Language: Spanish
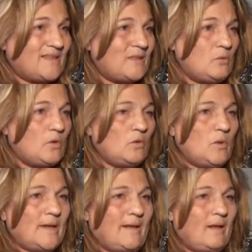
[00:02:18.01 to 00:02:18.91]
Es decir, no,
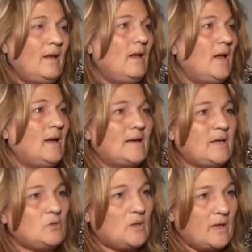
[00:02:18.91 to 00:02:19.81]
es que el
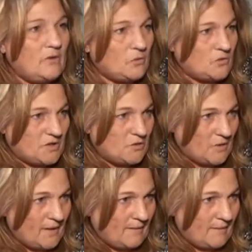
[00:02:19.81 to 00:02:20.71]
resto del año no se hizo
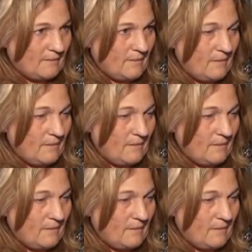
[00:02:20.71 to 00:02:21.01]
nada.